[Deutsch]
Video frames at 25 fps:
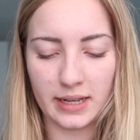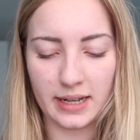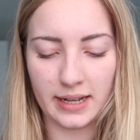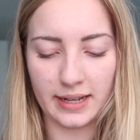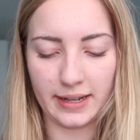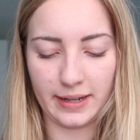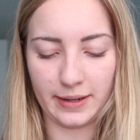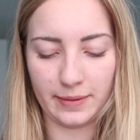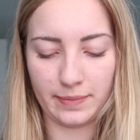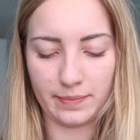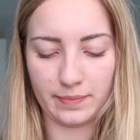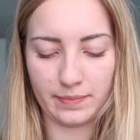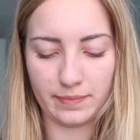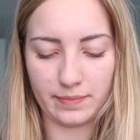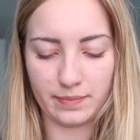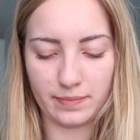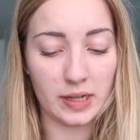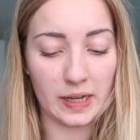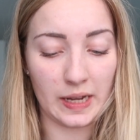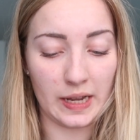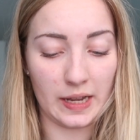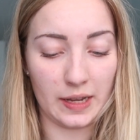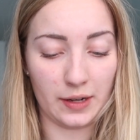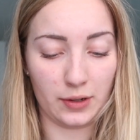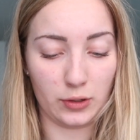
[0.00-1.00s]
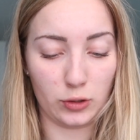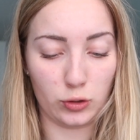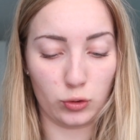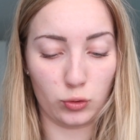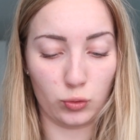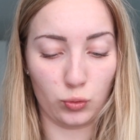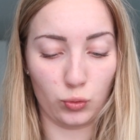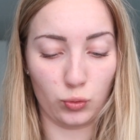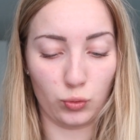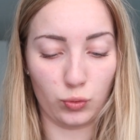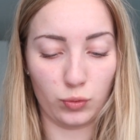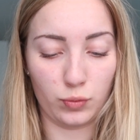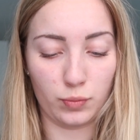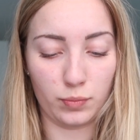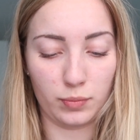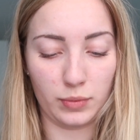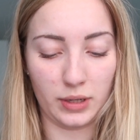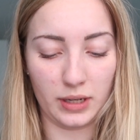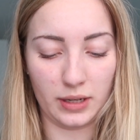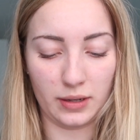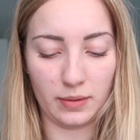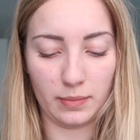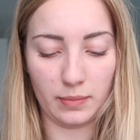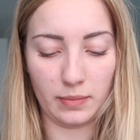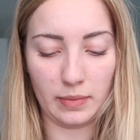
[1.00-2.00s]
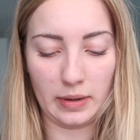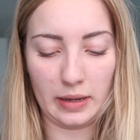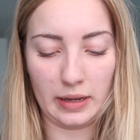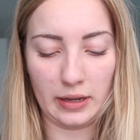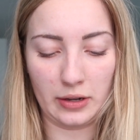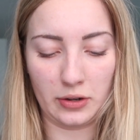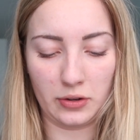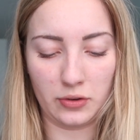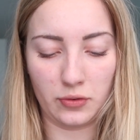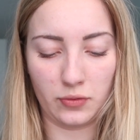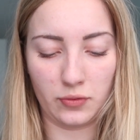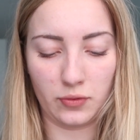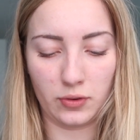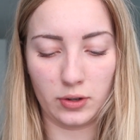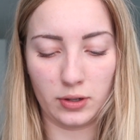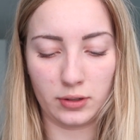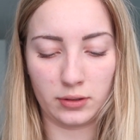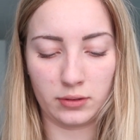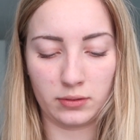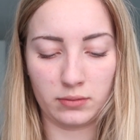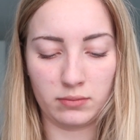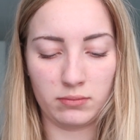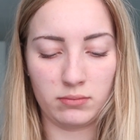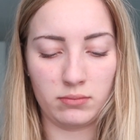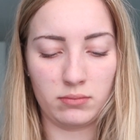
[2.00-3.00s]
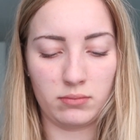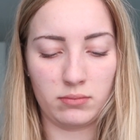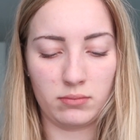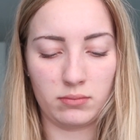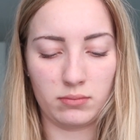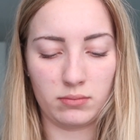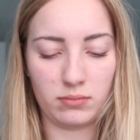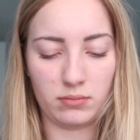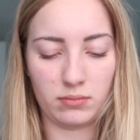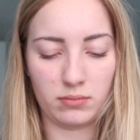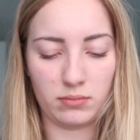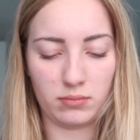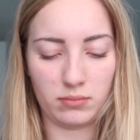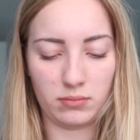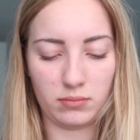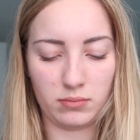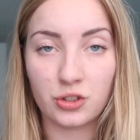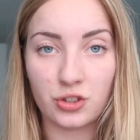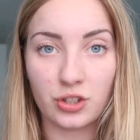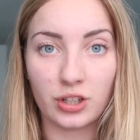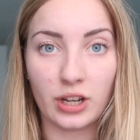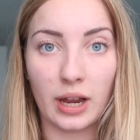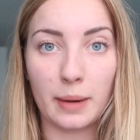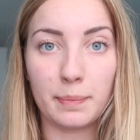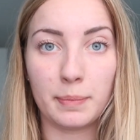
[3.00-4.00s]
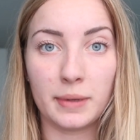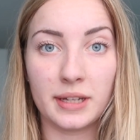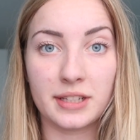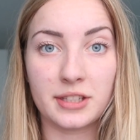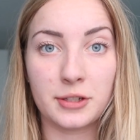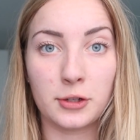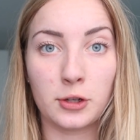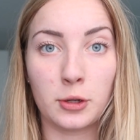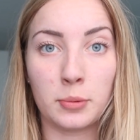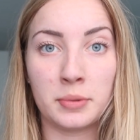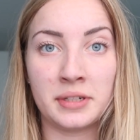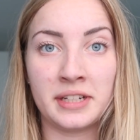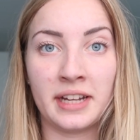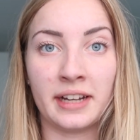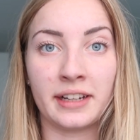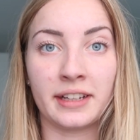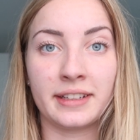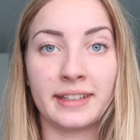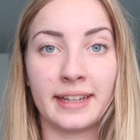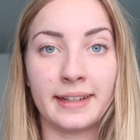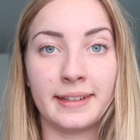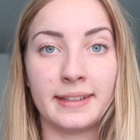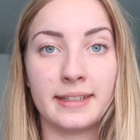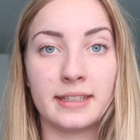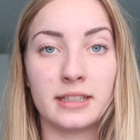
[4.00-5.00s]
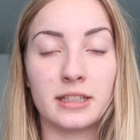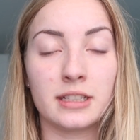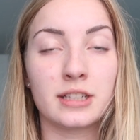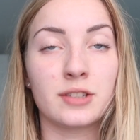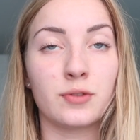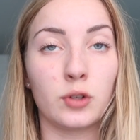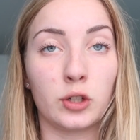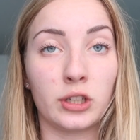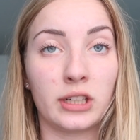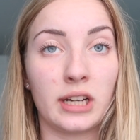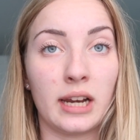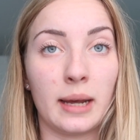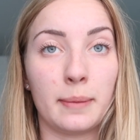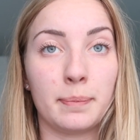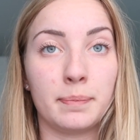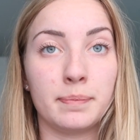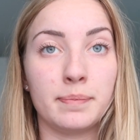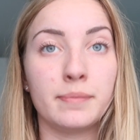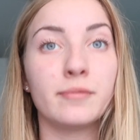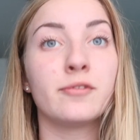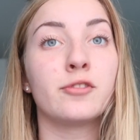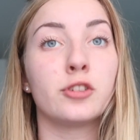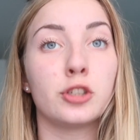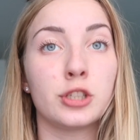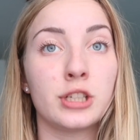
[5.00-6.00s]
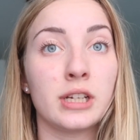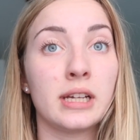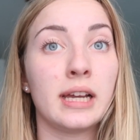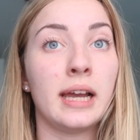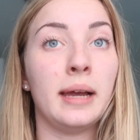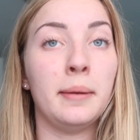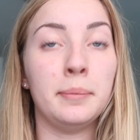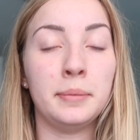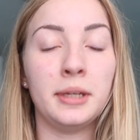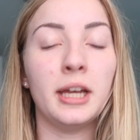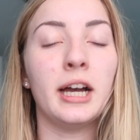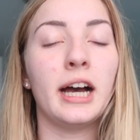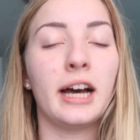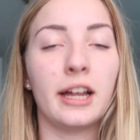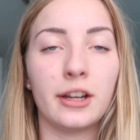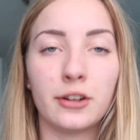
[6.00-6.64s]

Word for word: hi, kannst du mir antworten? Schreibt mir jetzt in die Kommentare, denkt ihr, es wird klappen? Wird er mir